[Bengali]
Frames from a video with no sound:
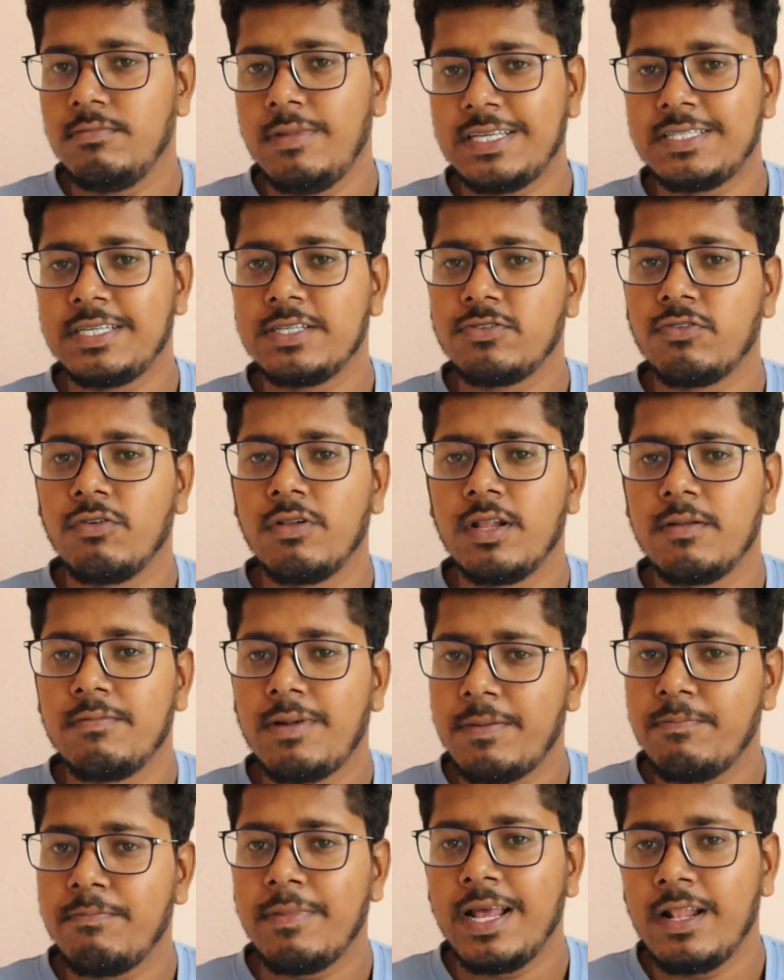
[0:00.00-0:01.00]
মেসেজ করলেন
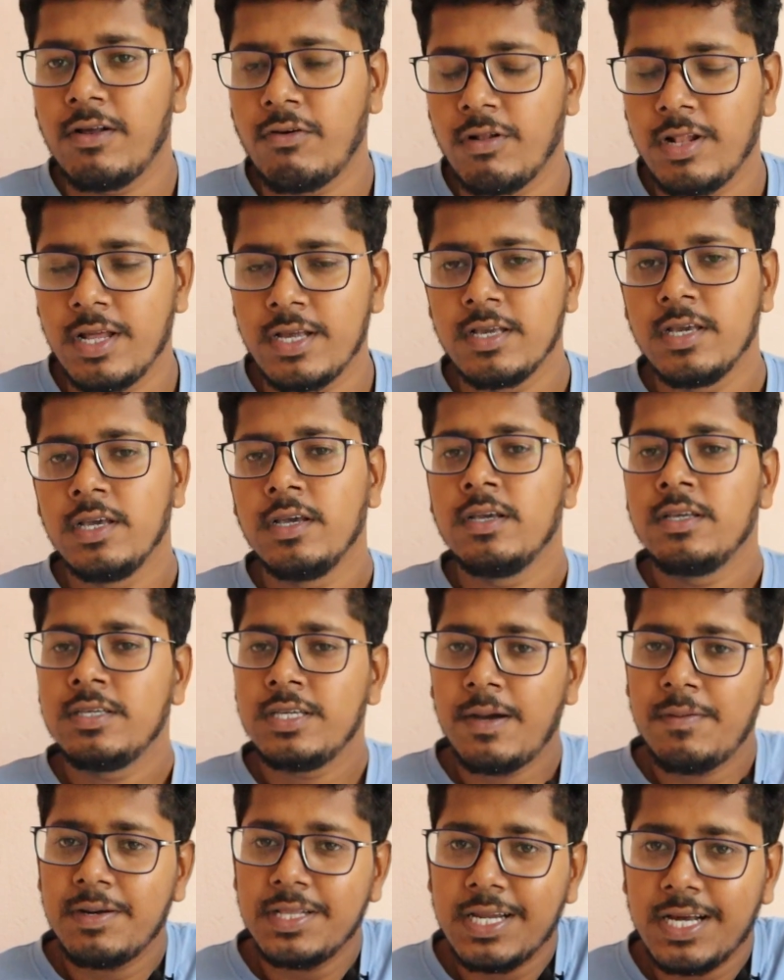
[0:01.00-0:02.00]
বা মেল করলেন
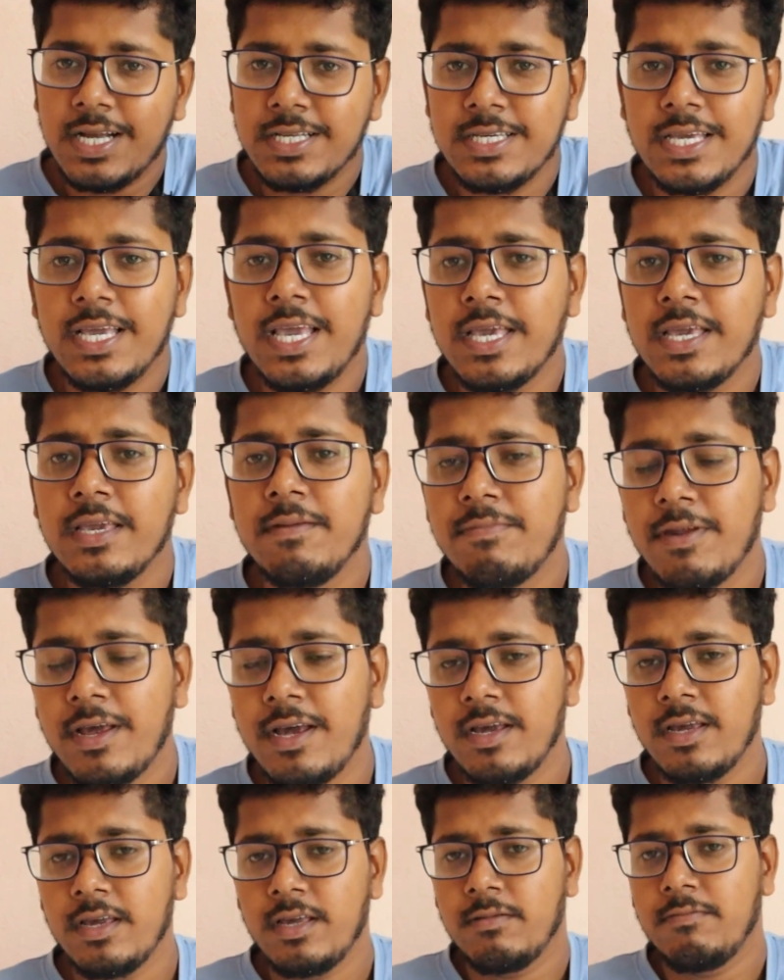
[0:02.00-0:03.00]
যে আমাদের কাছে এই
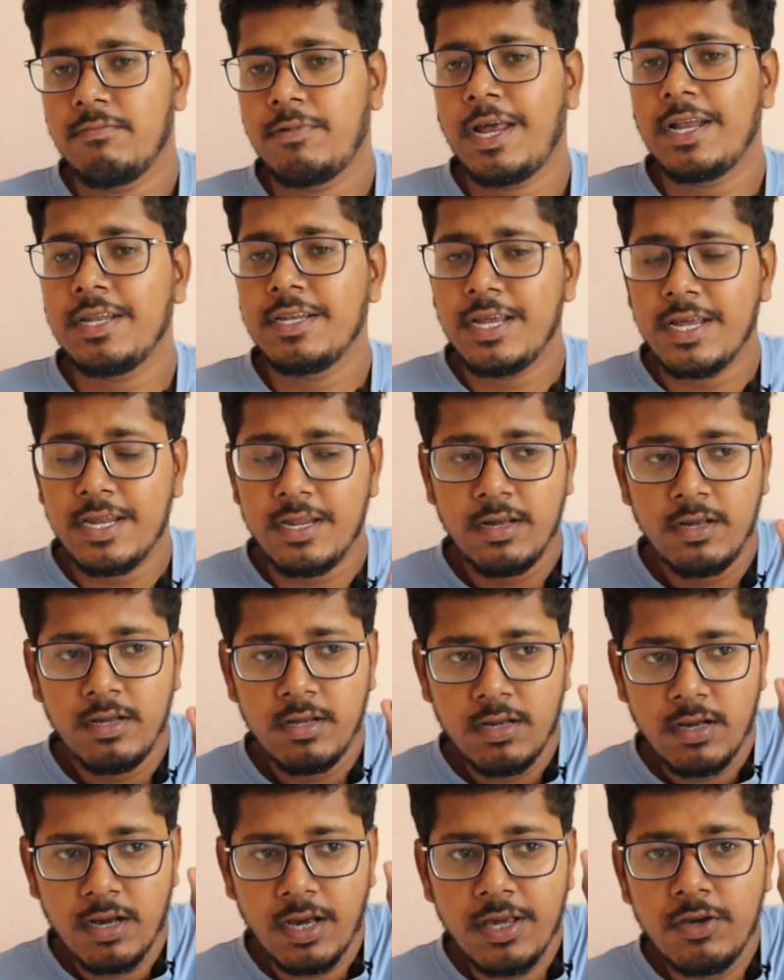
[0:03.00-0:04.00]
ব্র্যান্ডের
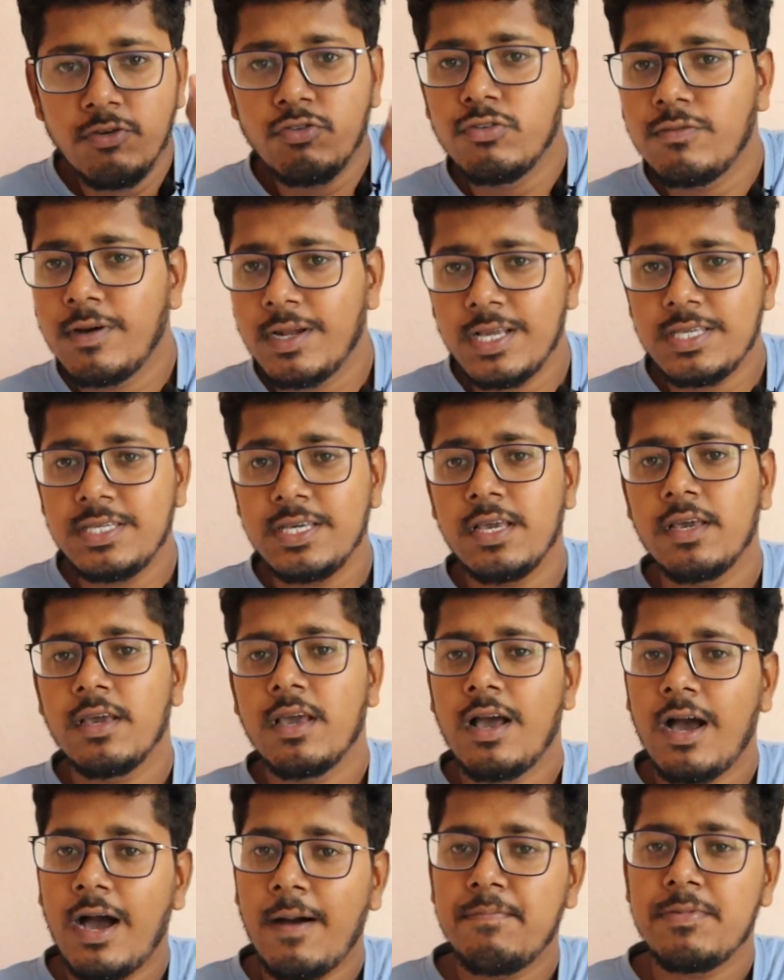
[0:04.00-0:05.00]
ইউটিউবার আছে
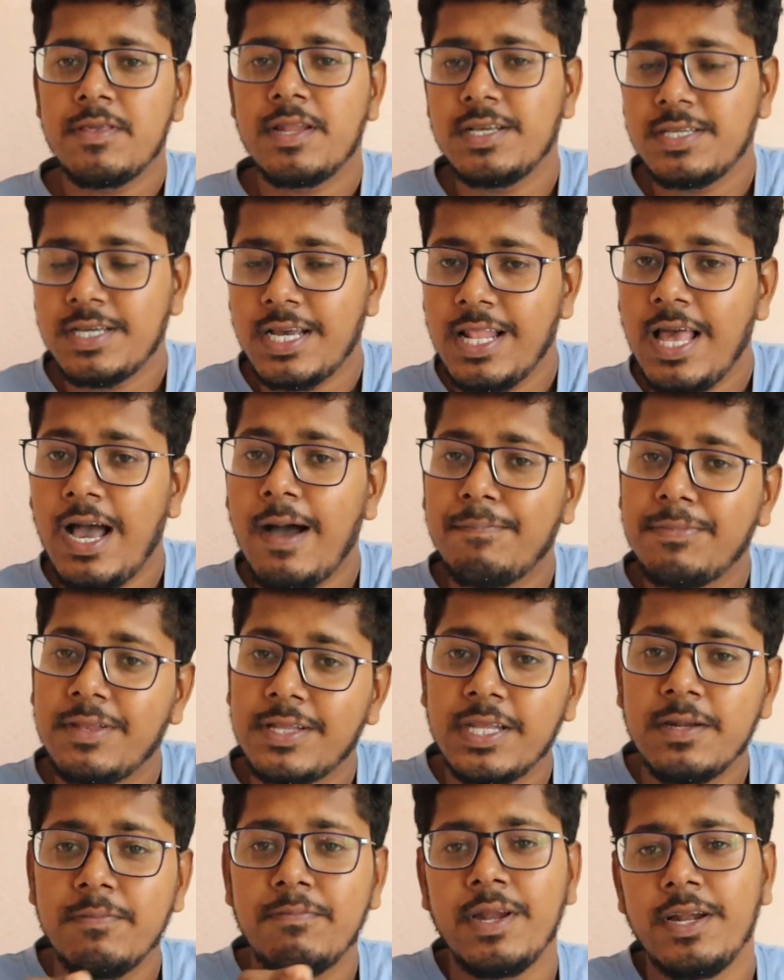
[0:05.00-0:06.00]
আপনারা চাইলে
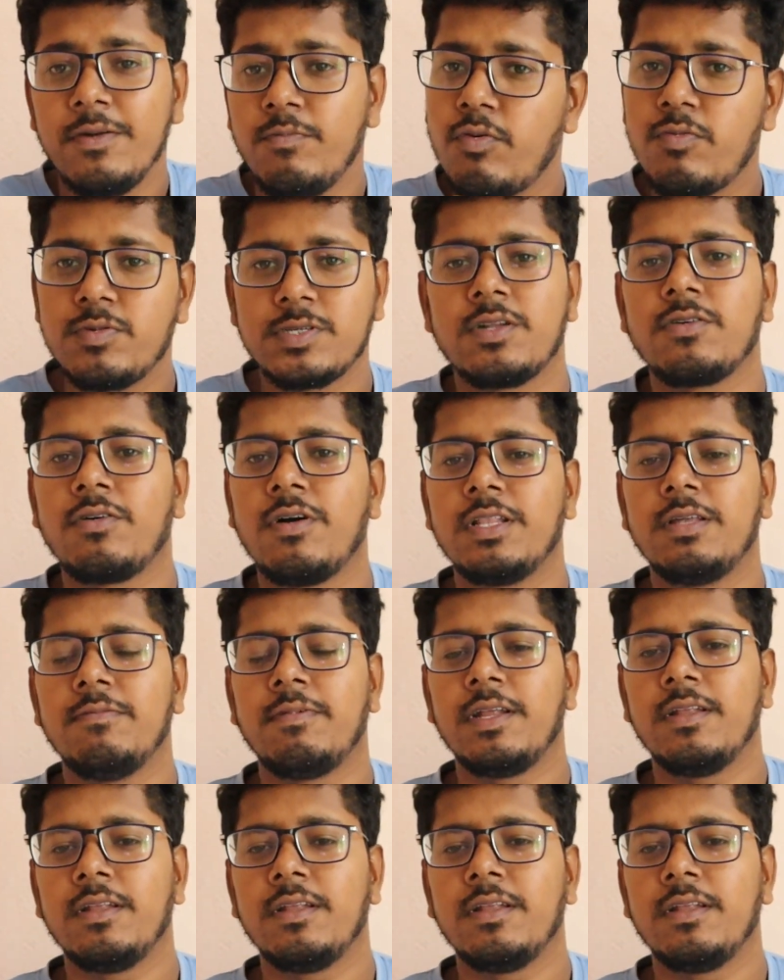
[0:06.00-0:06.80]
আপনাদের ব্র্যান্ড প্রমোশন করাতে